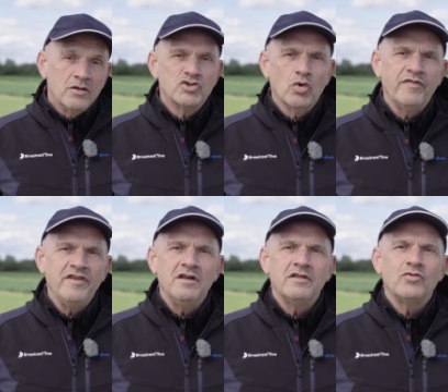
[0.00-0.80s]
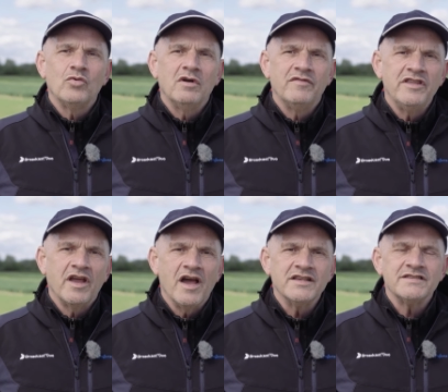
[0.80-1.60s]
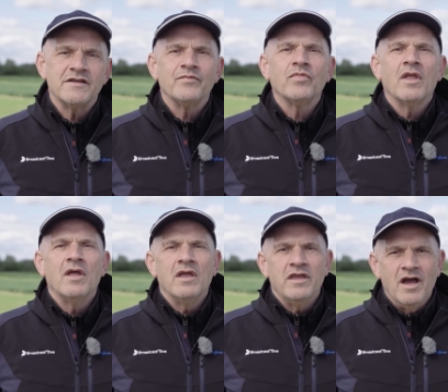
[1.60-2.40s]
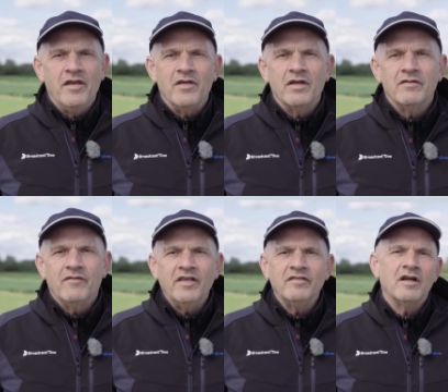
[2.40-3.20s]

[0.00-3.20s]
So viel zur Wintergerste. Jan, was